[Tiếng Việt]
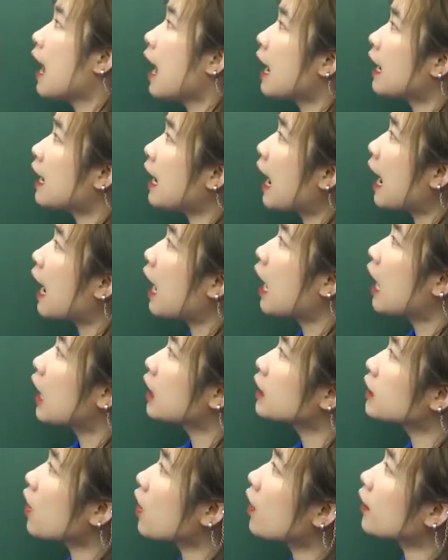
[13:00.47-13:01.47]
Là
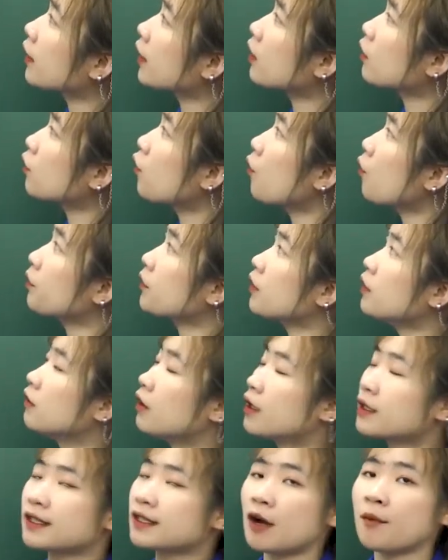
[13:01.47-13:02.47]
chọn các cụm từ
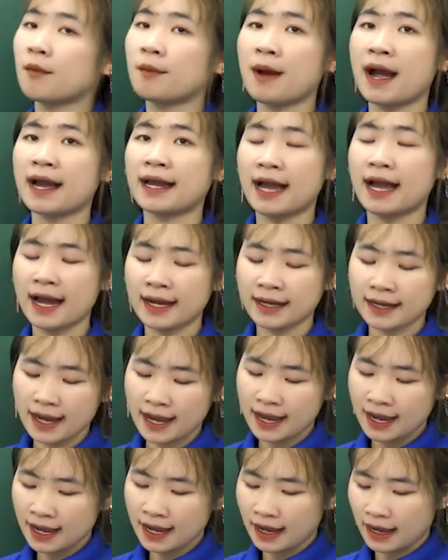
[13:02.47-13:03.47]
ở trong bài
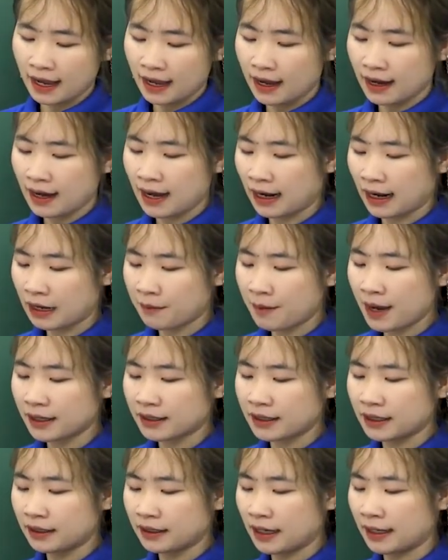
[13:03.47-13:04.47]
2A là các bạn
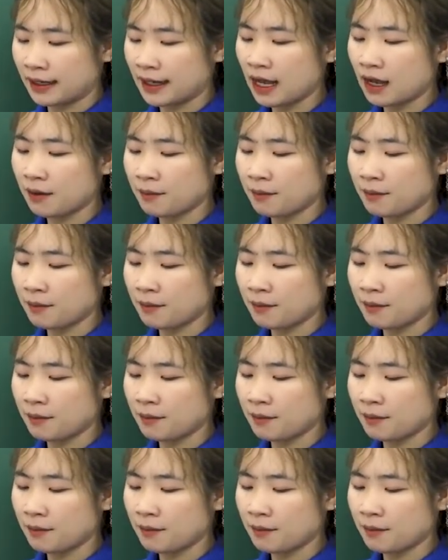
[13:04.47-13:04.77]
nhìn thấy ạ,